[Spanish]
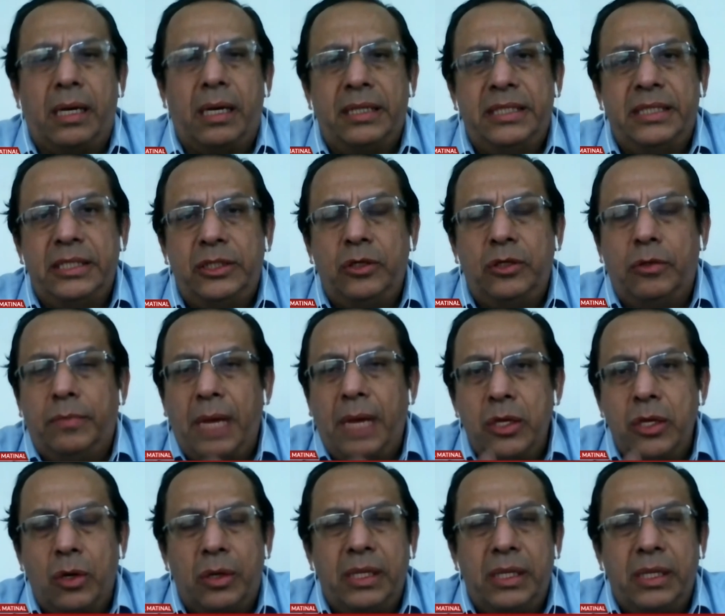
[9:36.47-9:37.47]
recesión
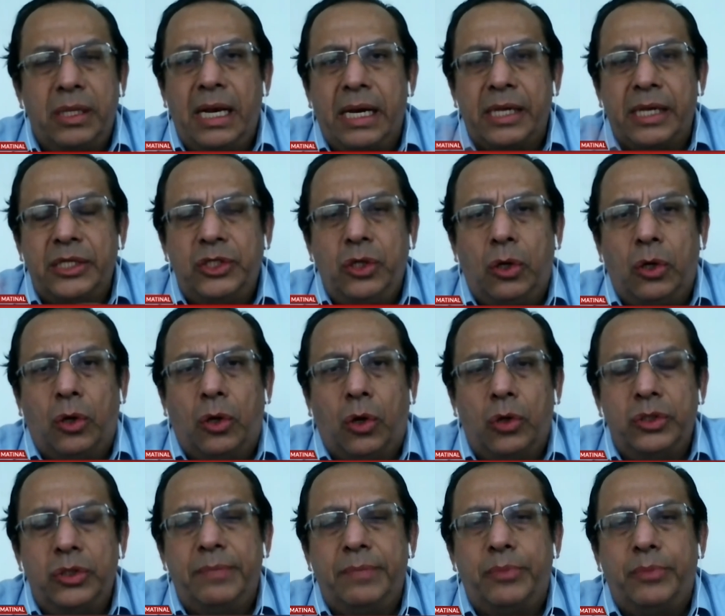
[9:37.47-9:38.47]
mayor de la región,
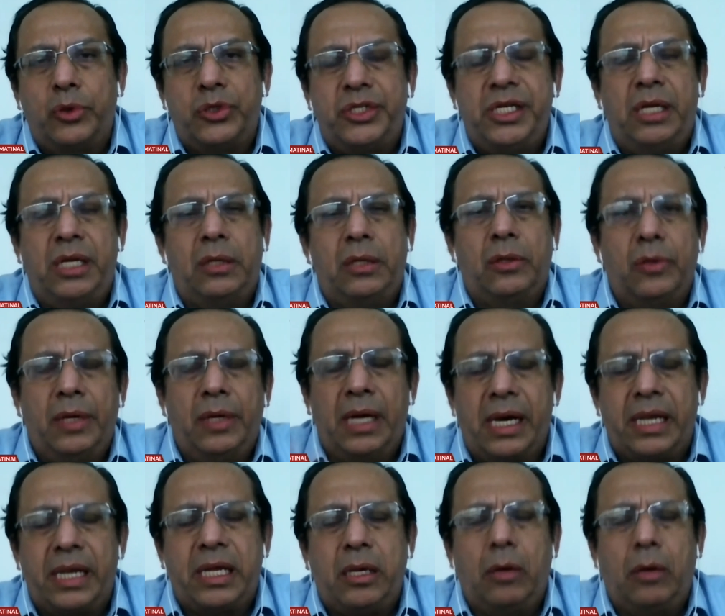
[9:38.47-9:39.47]
11% de la
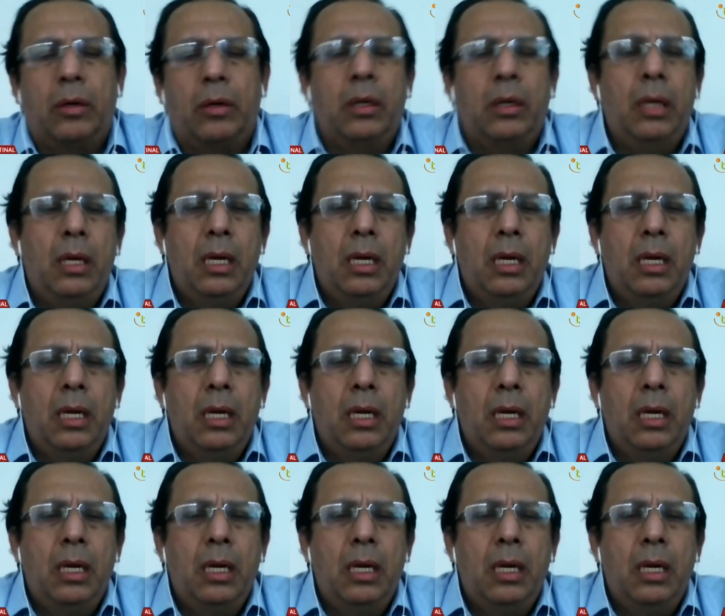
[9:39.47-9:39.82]
región.